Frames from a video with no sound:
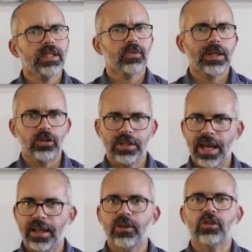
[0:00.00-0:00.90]
Cuando
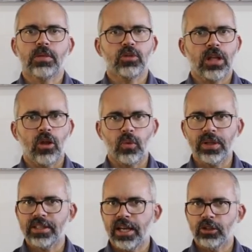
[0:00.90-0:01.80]
ya nos hemos dado
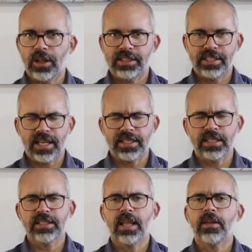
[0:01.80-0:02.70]
cuenta de todas esas
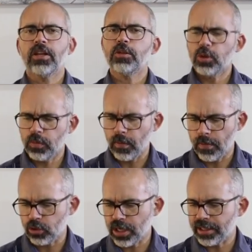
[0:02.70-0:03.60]
sensaciones, pues
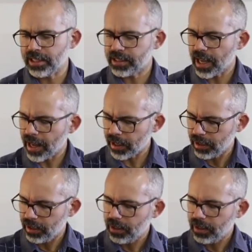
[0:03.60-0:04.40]
volvemos a tensar